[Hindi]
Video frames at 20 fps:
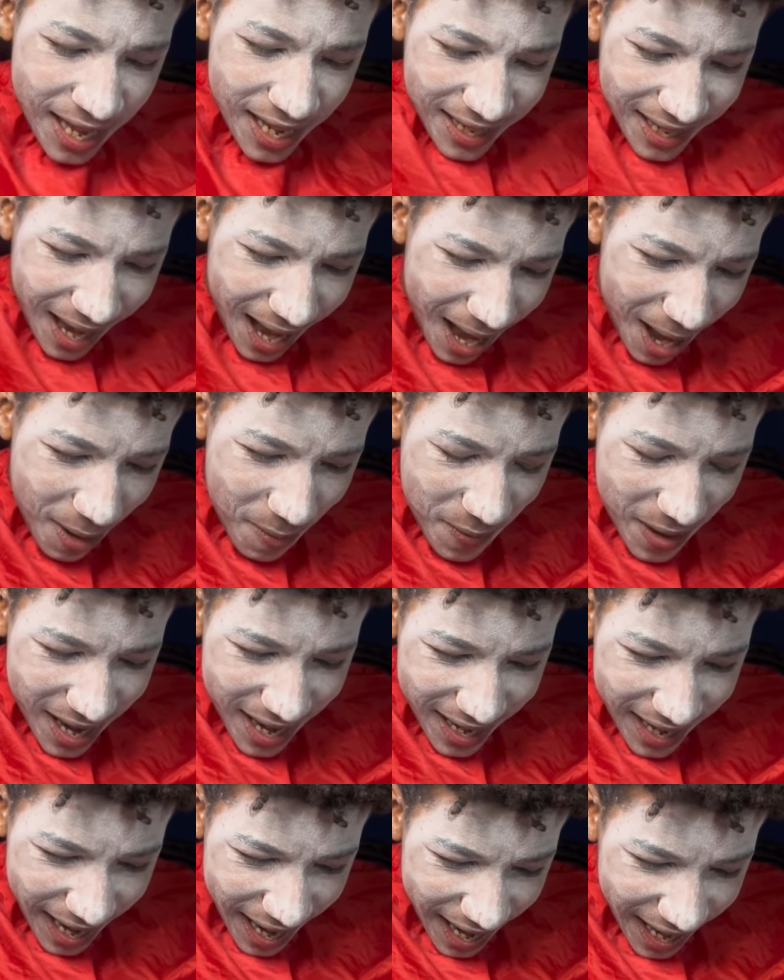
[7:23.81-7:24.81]
यहाँ भाई
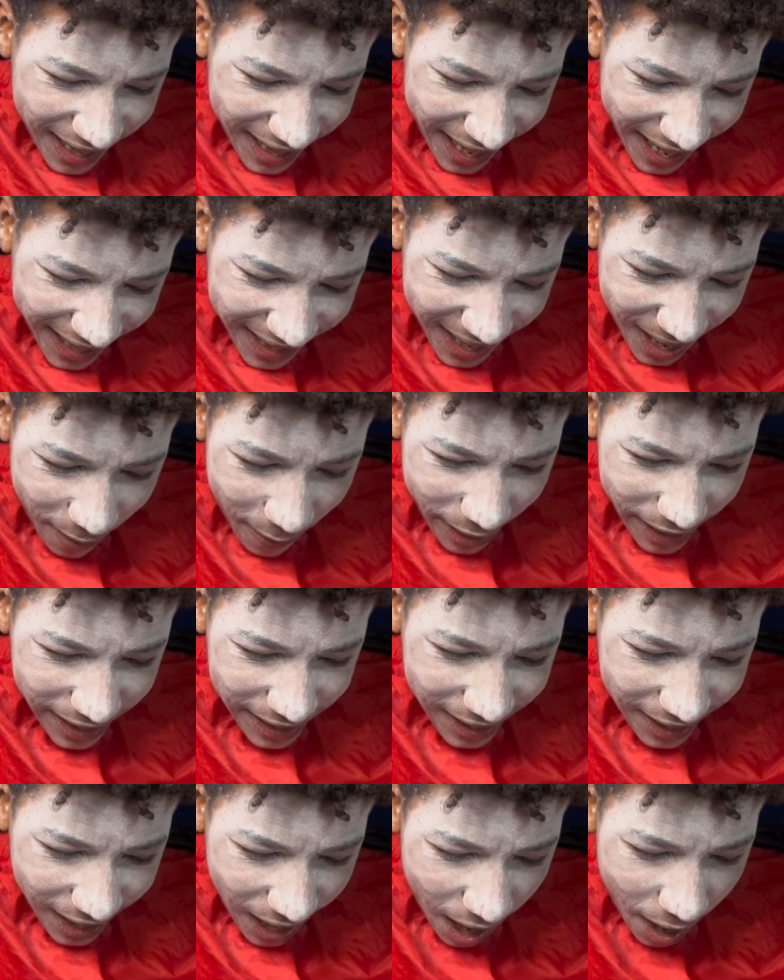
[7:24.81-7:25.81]
ये देखिए
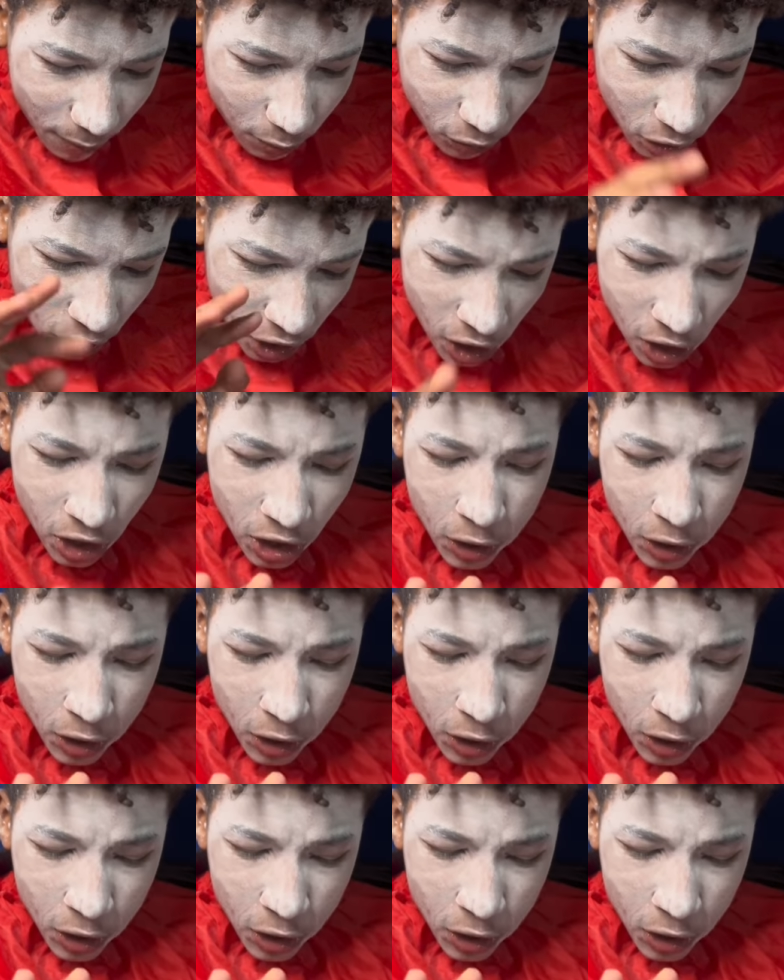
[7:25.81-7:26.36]
भाई साहब तीन